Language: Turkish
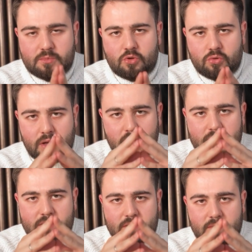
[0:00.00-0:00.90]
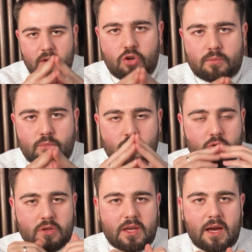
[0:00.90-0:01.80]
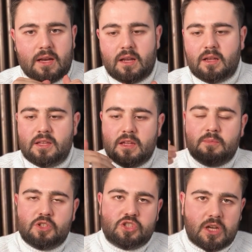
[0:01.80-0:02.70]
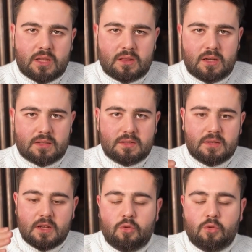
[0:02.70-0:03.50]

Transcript: milyonu alırdın, 4 milyon karla yeni bir işe atlardın